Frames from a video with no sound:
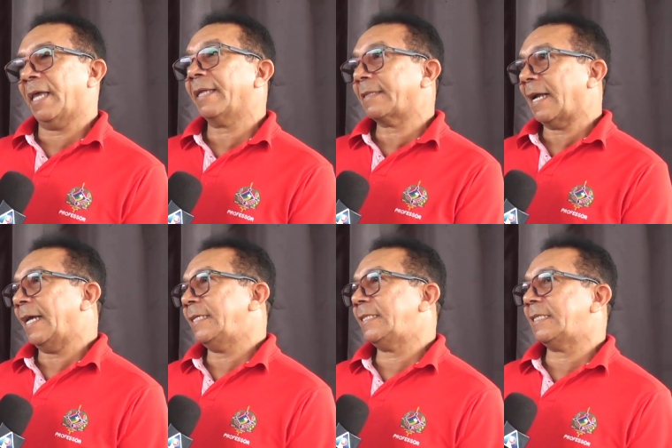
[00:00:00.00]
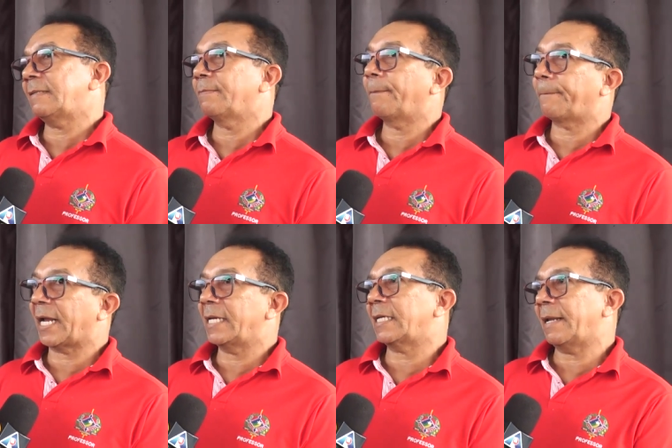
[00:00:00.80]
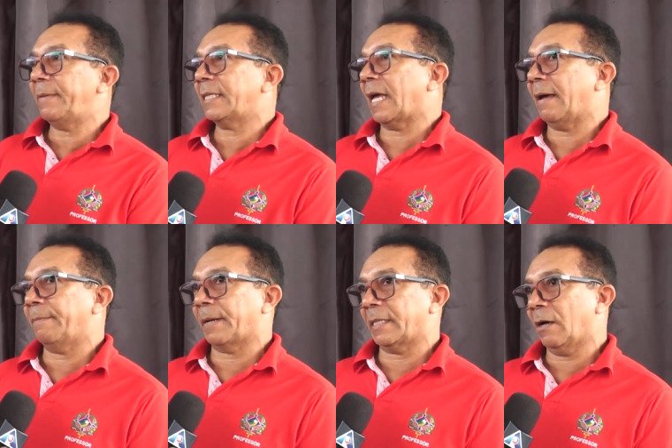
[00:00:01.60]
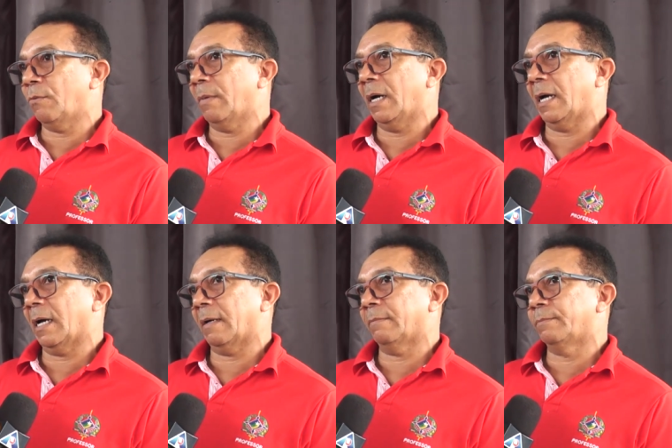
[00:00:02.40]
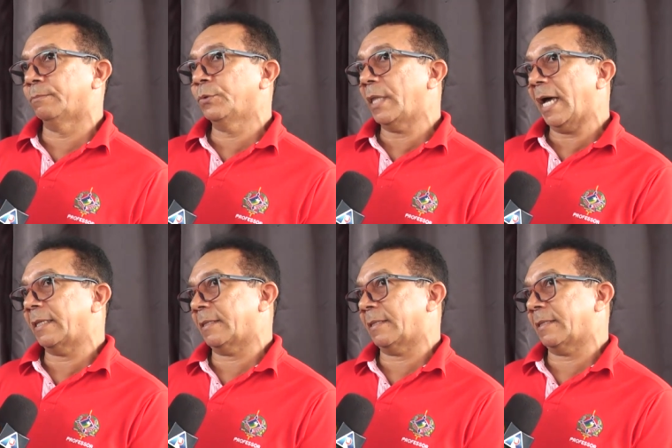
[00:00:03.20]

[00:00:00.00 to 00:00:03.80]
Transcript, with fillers: teatrais para incrementar, para dar uma mudada